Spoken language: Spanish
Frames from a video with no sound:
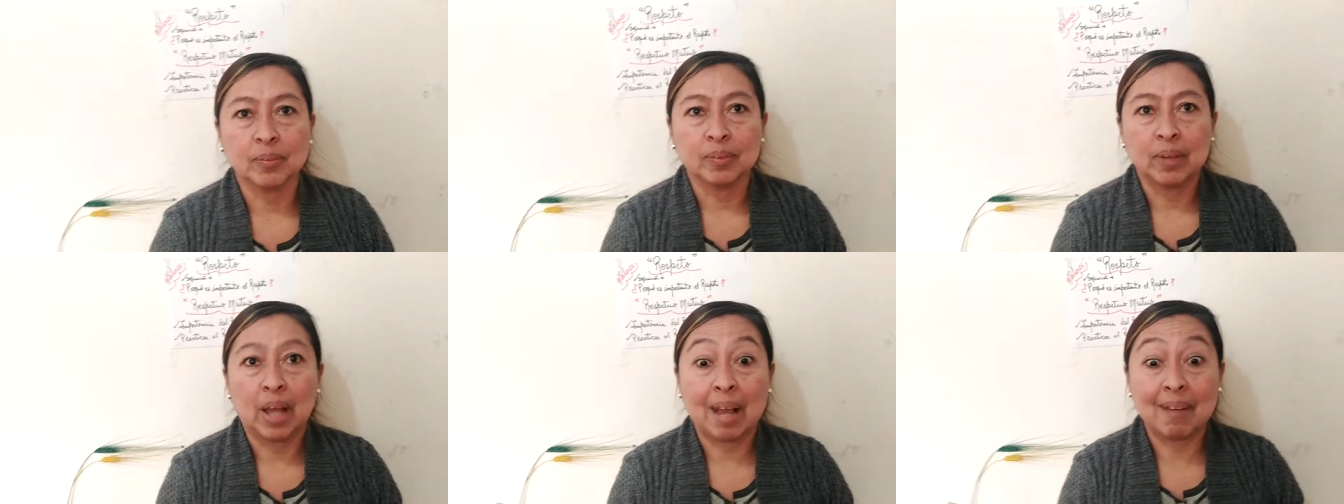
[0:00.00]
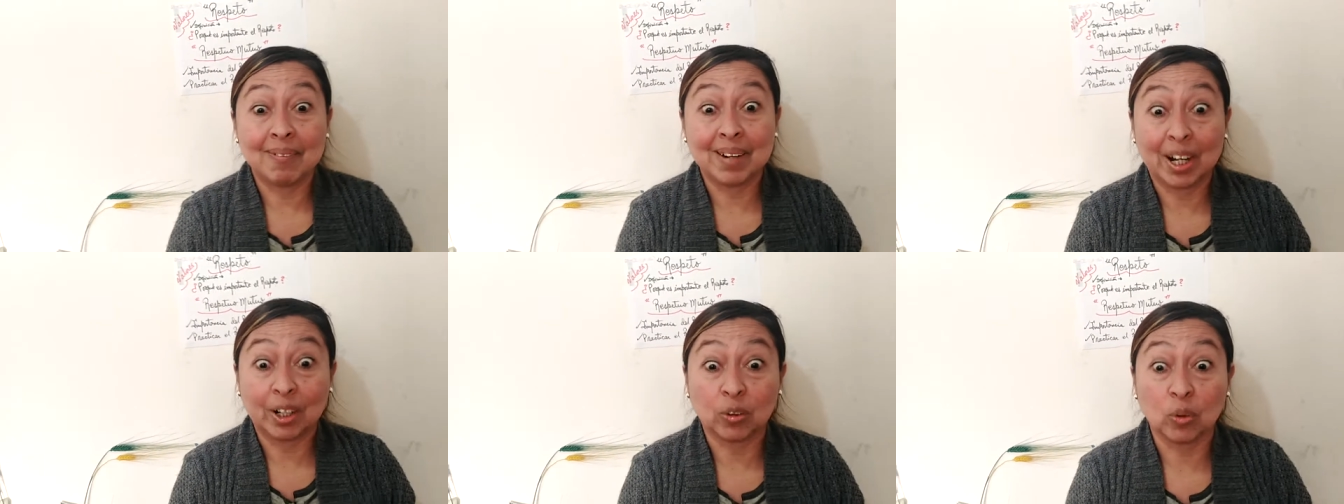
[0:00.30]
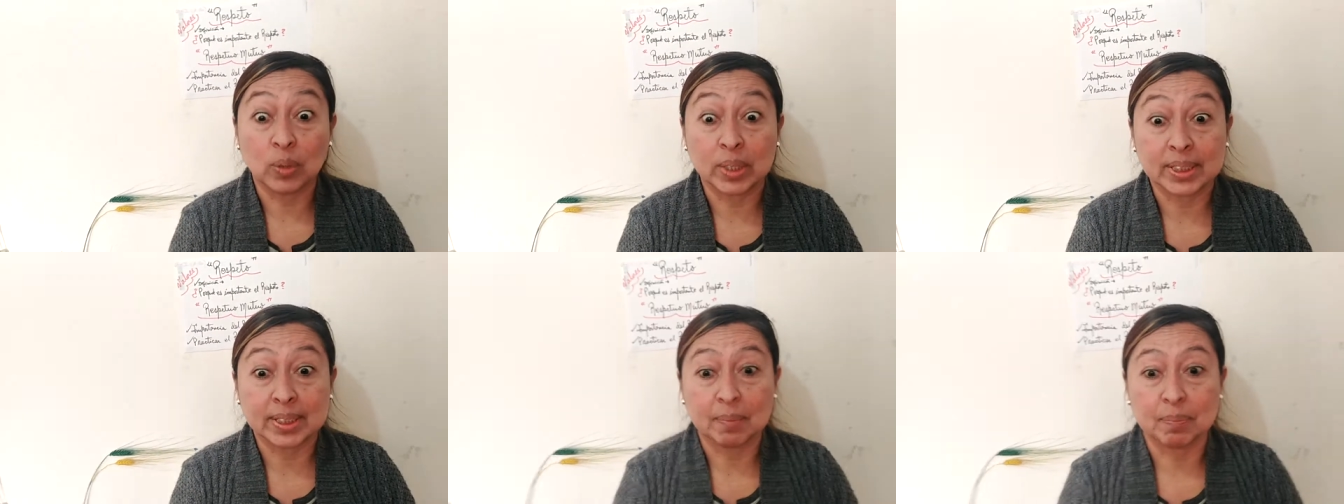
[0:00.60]
Hablar
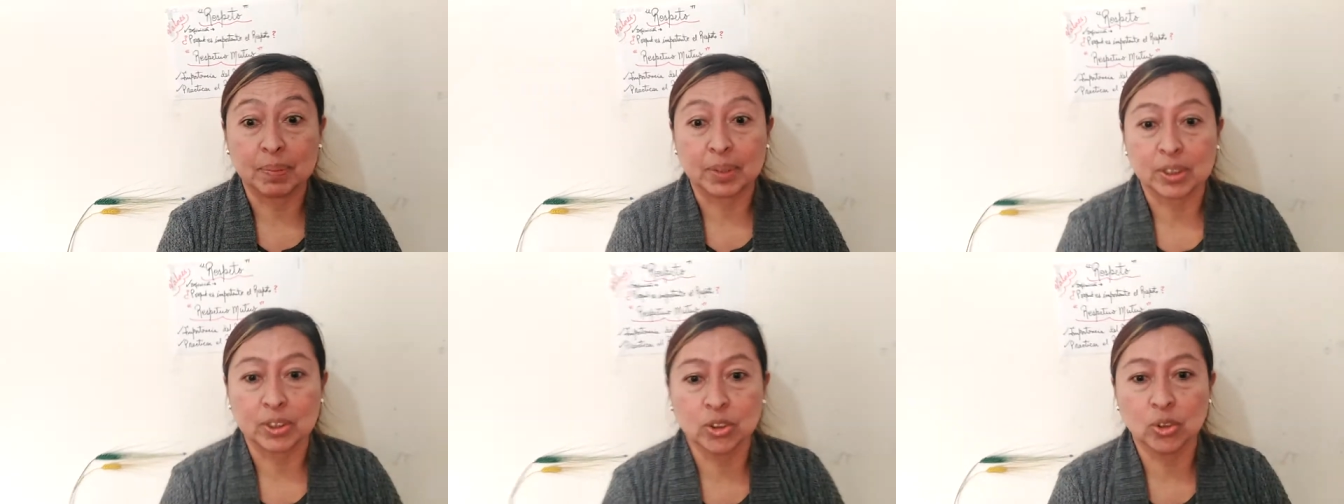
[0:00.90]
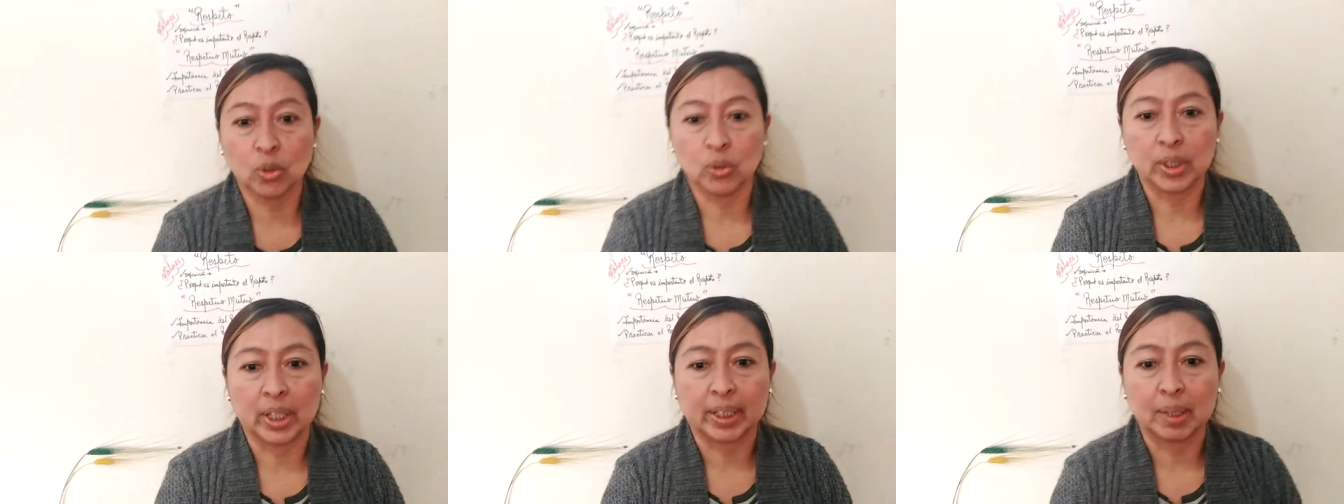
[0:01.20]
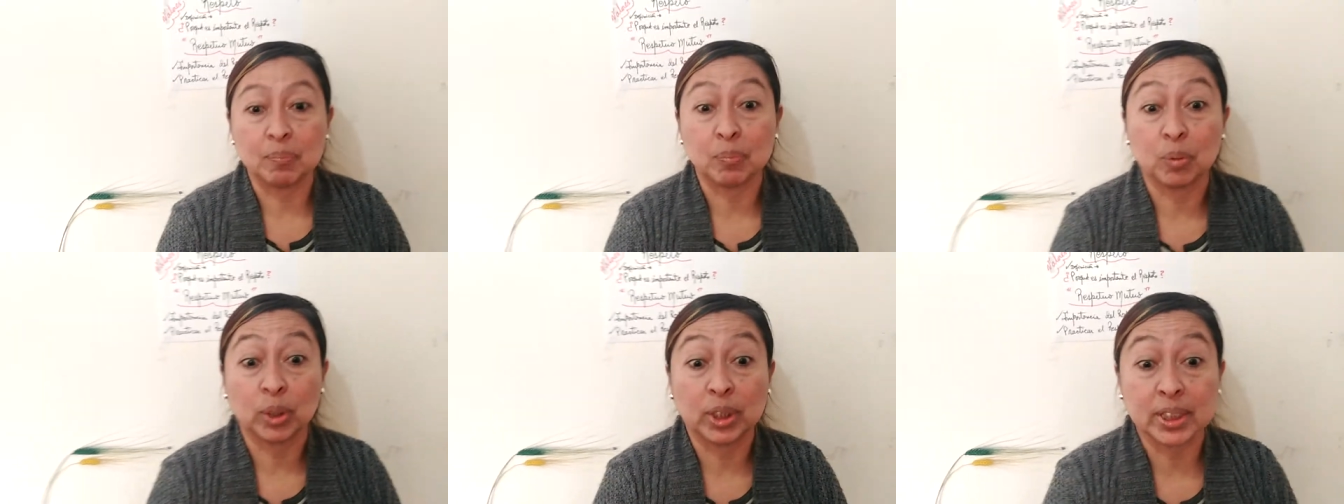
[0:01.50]
con esa persona,
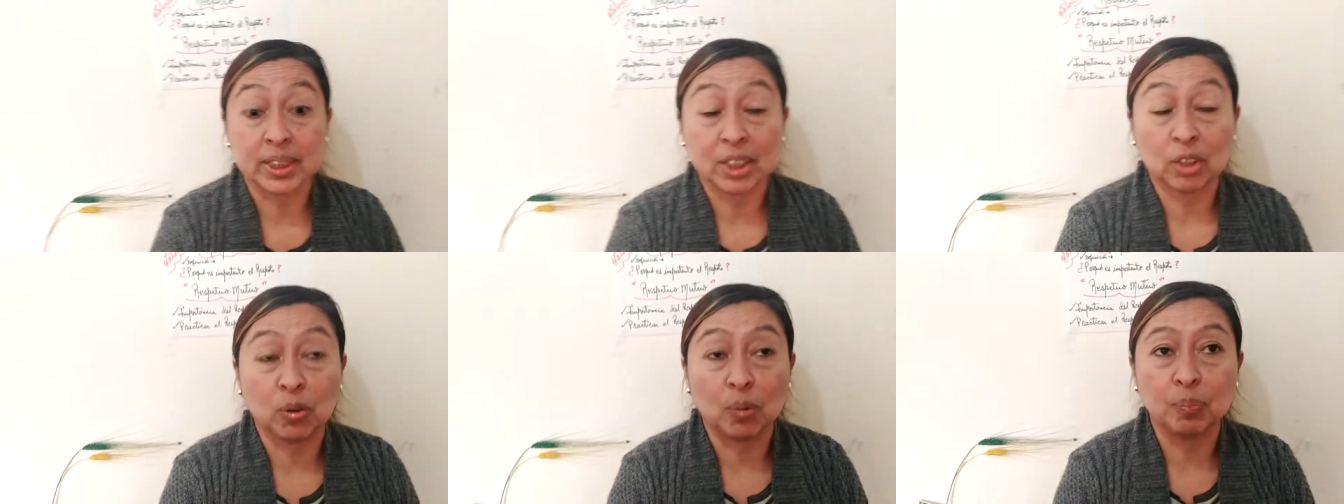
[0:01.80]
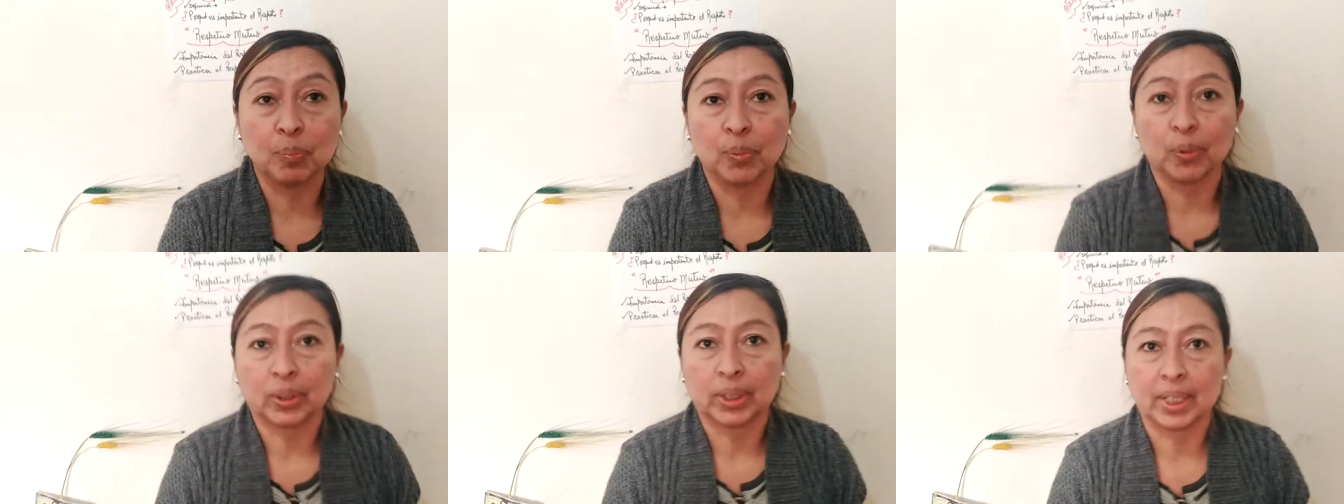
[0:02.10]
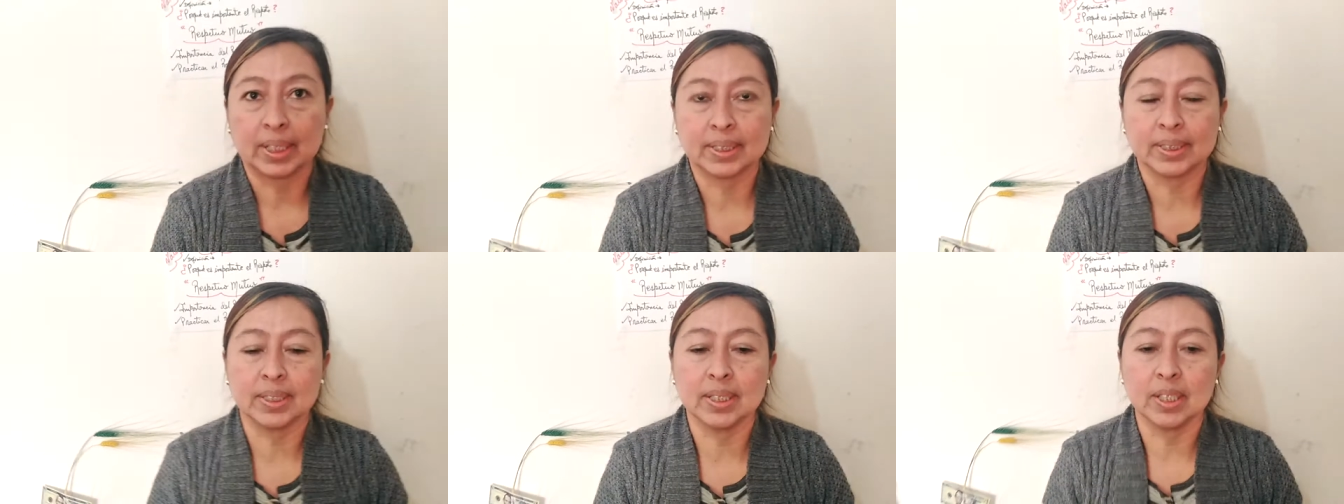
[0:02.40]
que por qué se comporta
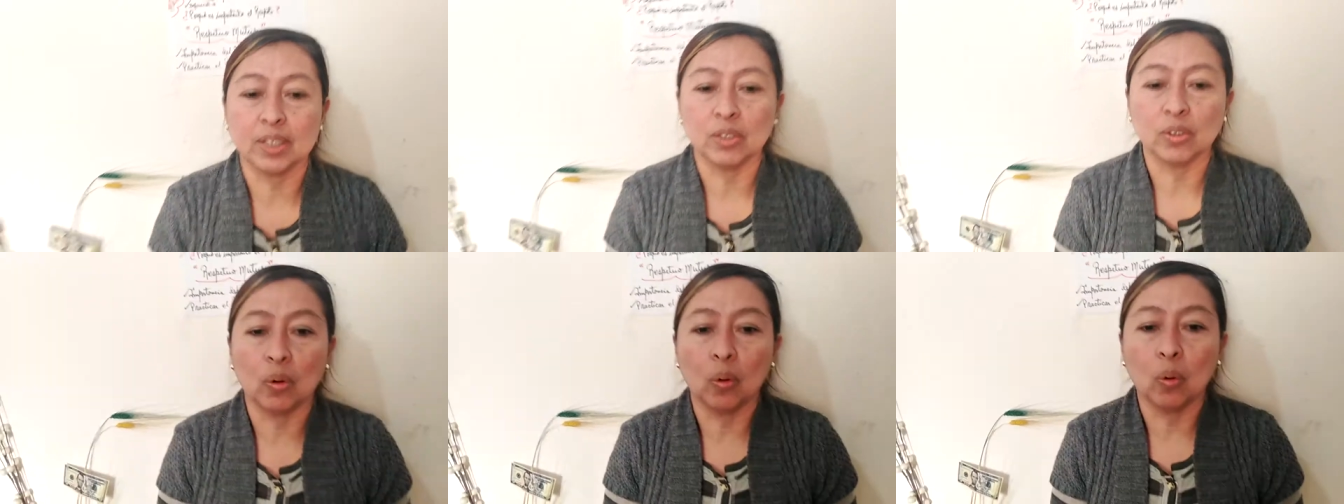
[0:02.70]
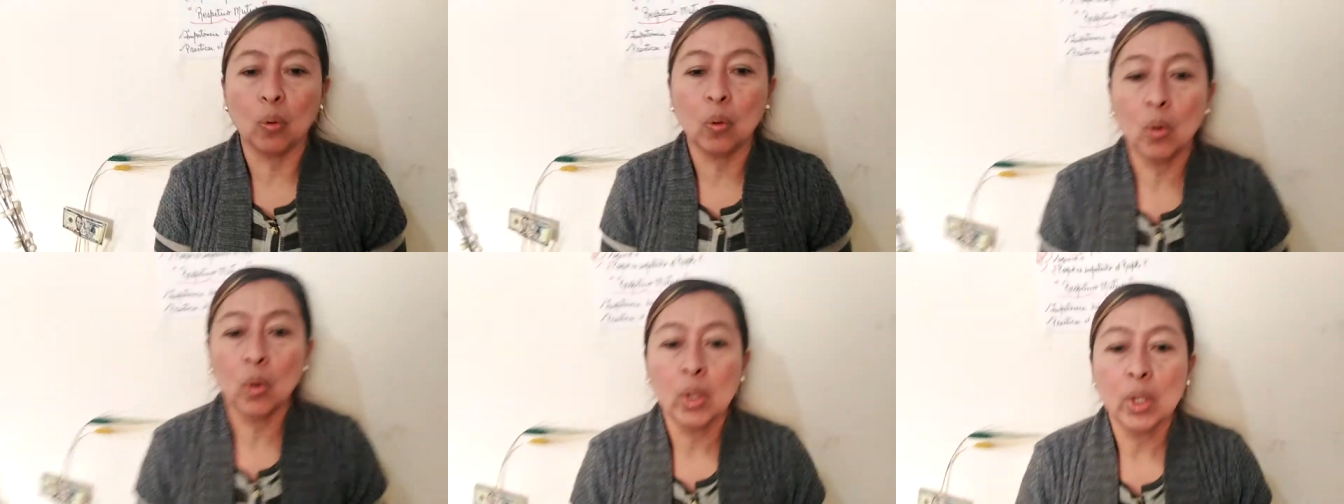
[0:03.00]
así, ¿no?